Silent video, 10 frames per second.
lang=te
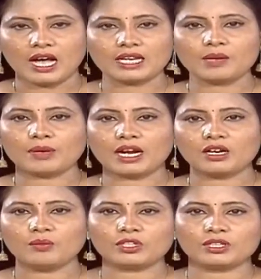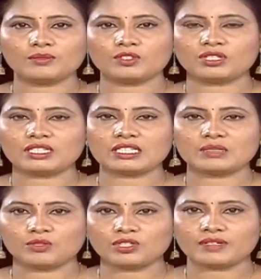ఆలయ ప్రాంగణం మొత్తం శుద్ధి
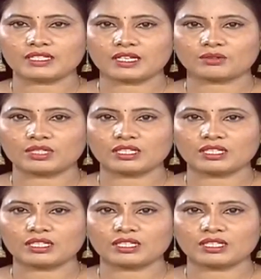చేసి మూసివేశారు